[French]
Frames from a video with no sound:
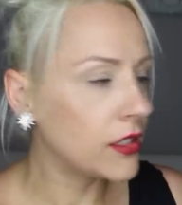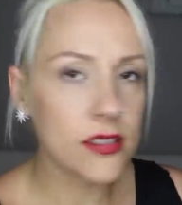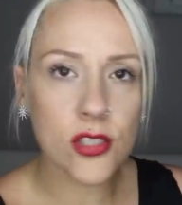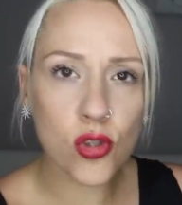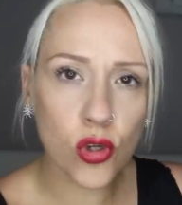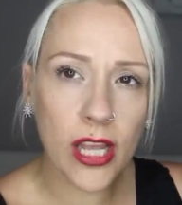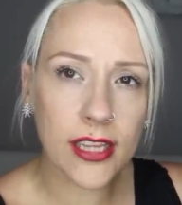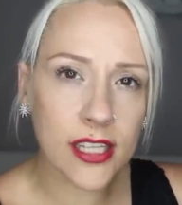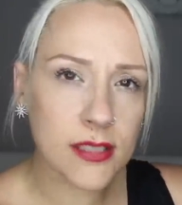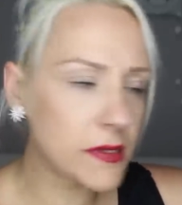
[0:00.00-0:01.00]
si je
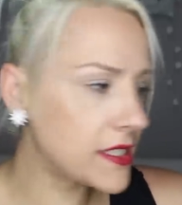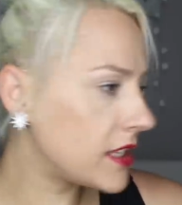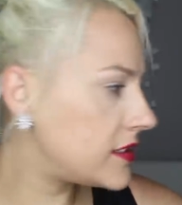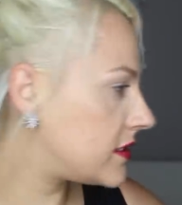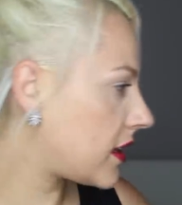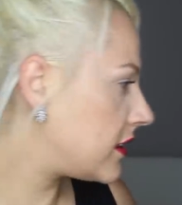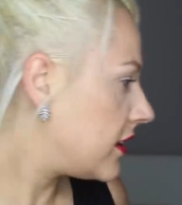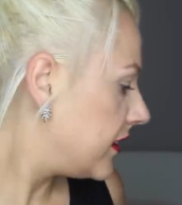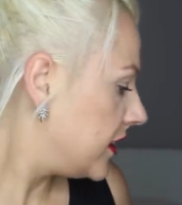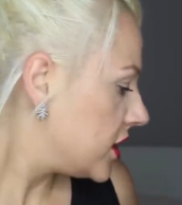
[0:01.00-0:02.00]
regarde là, c'est parce qu'il y a
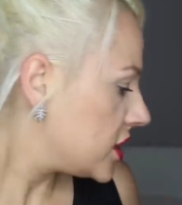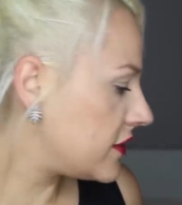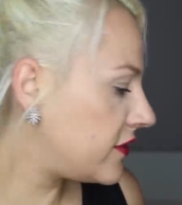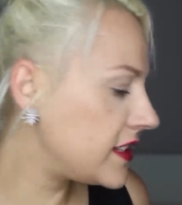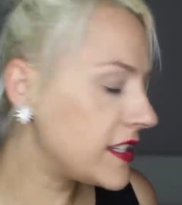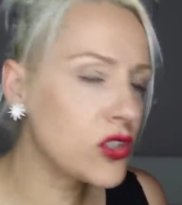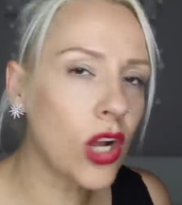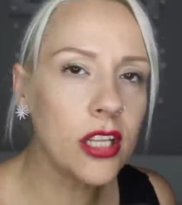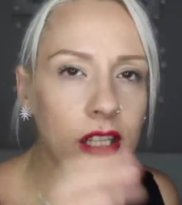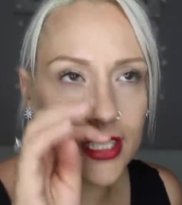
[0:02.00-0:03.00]
J'ai fait des
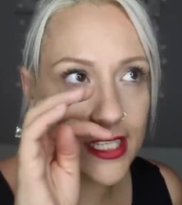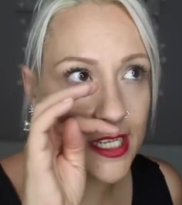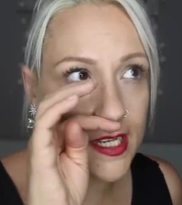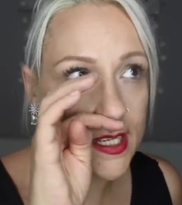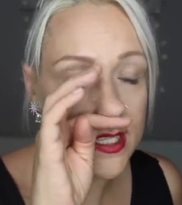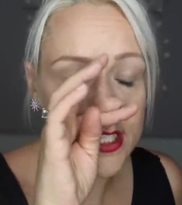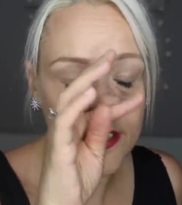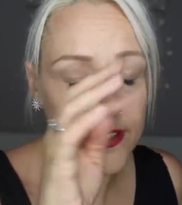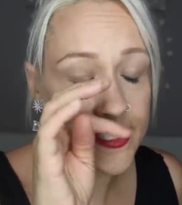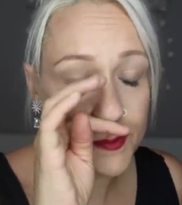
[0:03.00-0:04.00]
soldes et
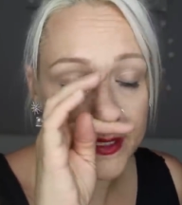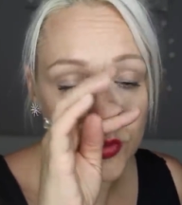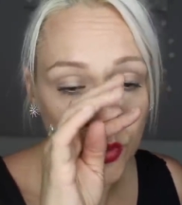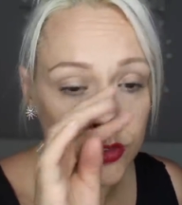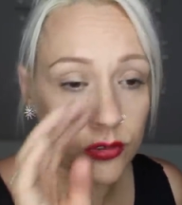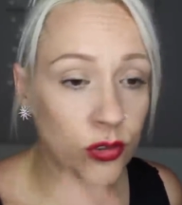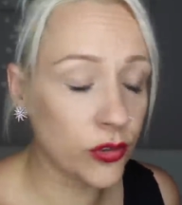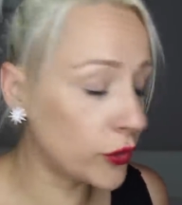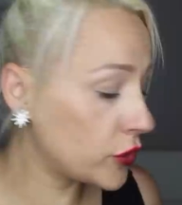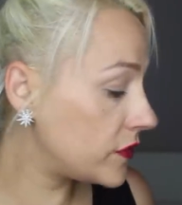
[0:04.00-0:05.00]
j'ai fait des pas soldes.
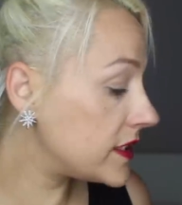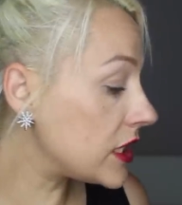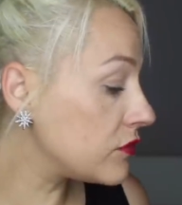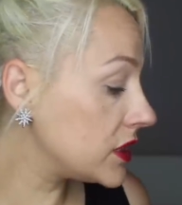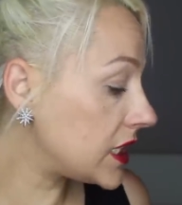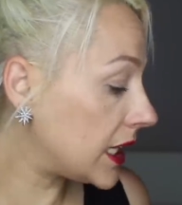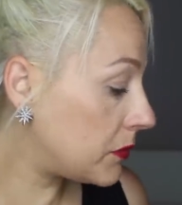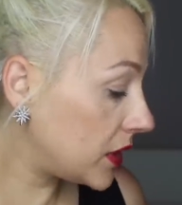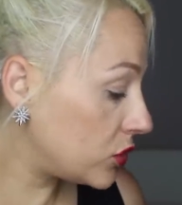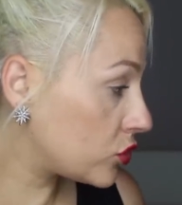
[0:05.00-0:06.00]
Donc euh, je vais essayer de vous dire
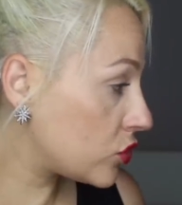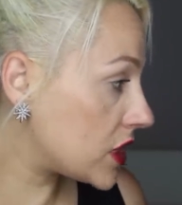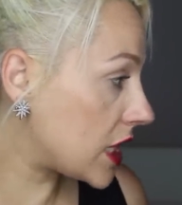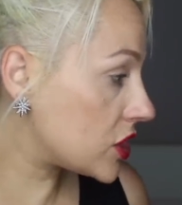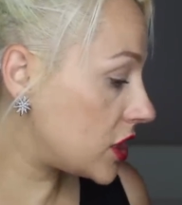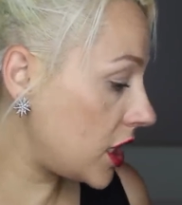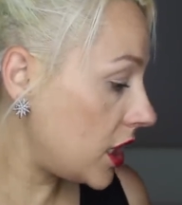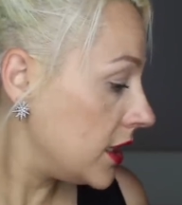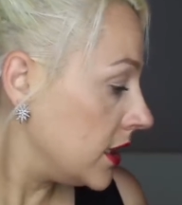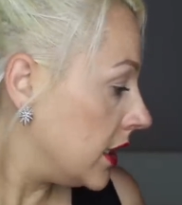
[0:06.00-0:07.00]
les prix de ce que j'ai acheté.
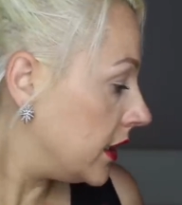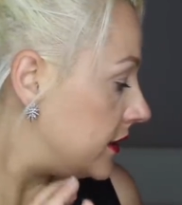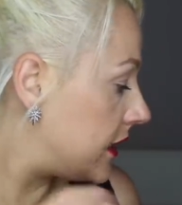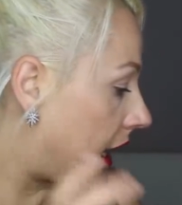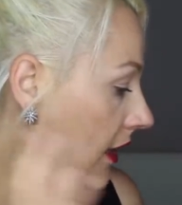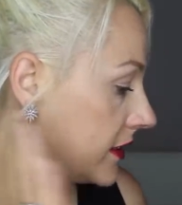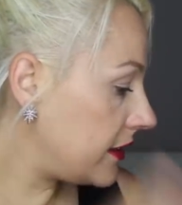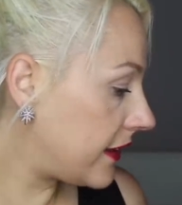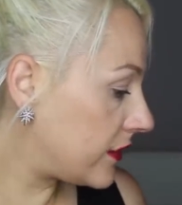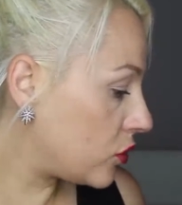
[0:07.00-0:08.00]
Il y a
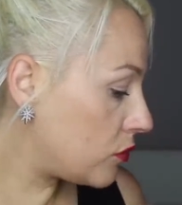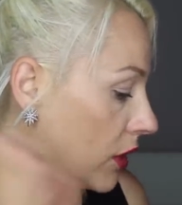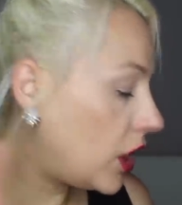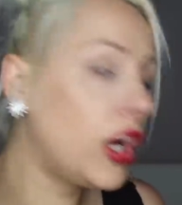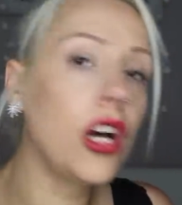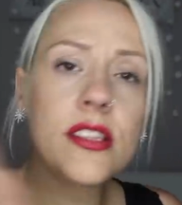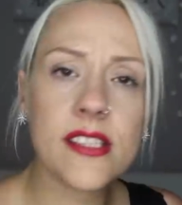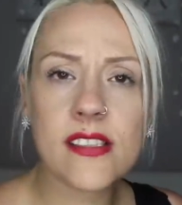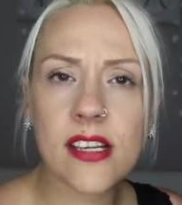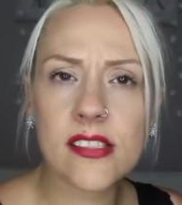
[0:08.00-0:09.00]
des vêtements,
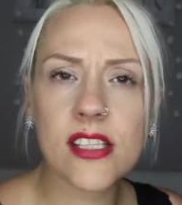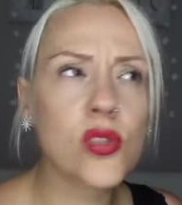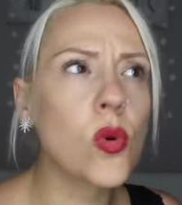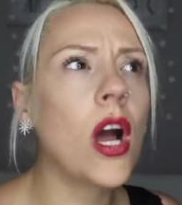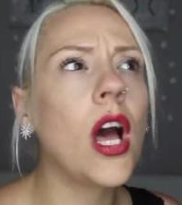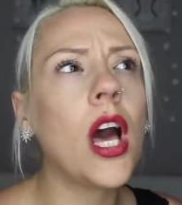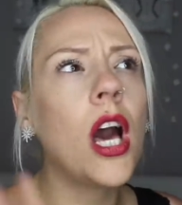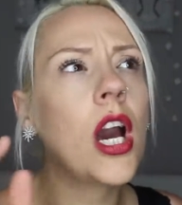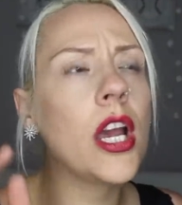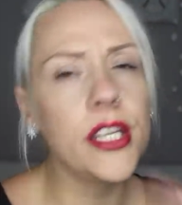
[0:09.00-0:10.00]
des
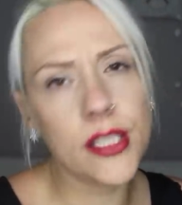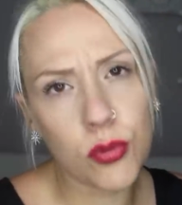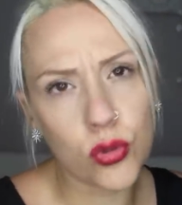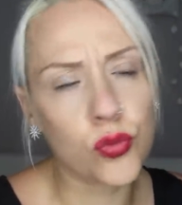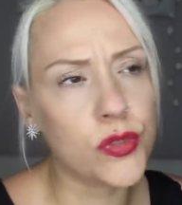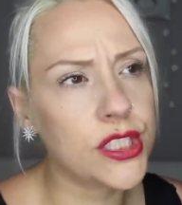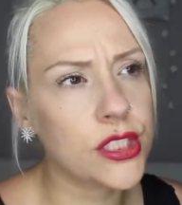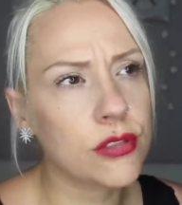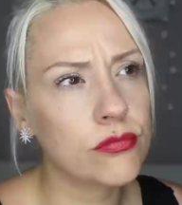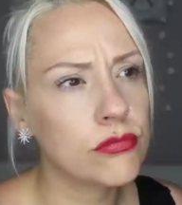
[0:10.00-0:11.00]
accessoires et des
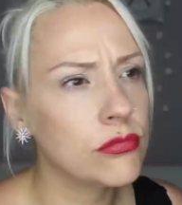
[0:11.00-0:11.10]
produits.